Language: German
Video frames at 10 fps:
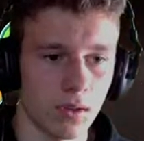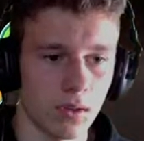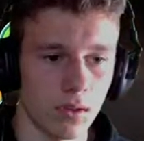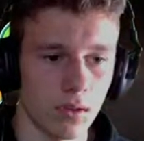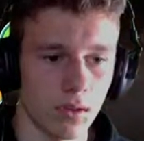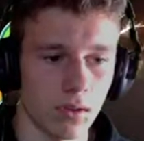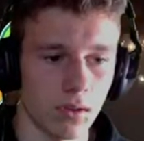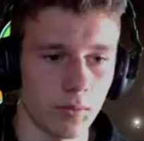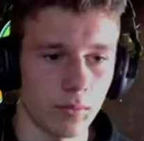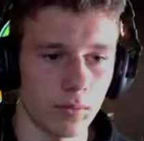
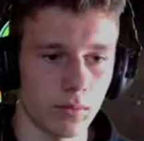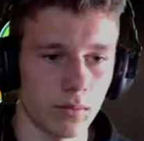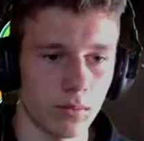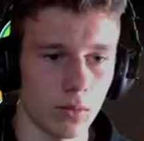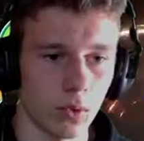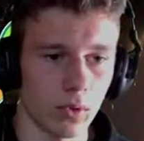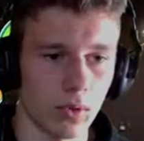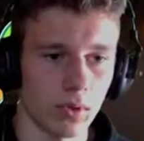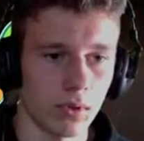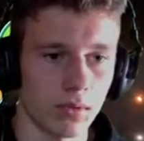Ähm,
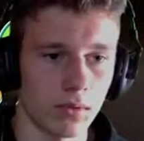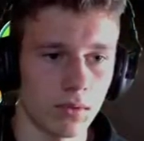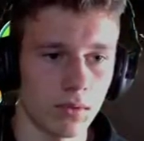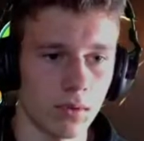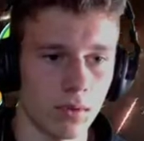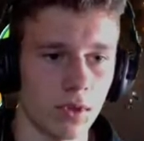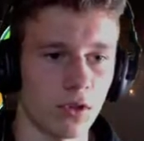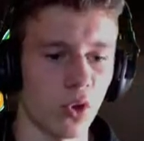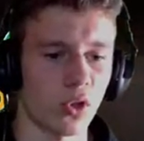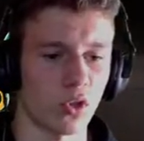okay. Ein
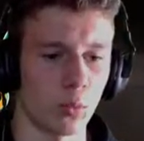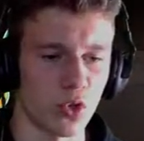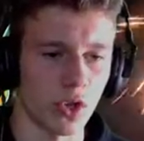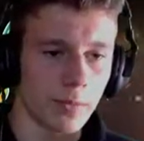gekochter Glubscher.